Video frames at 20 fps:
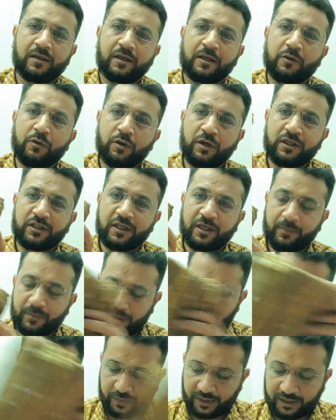ये डुअल सेट
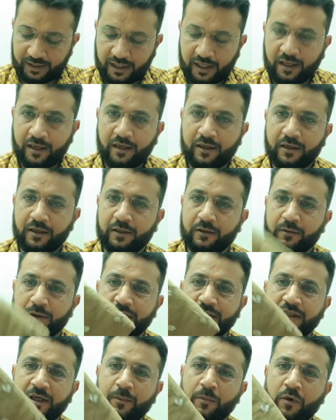में दुपट्टा
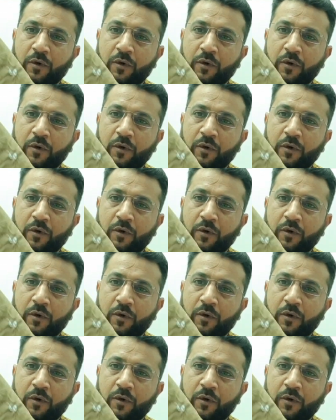इसकी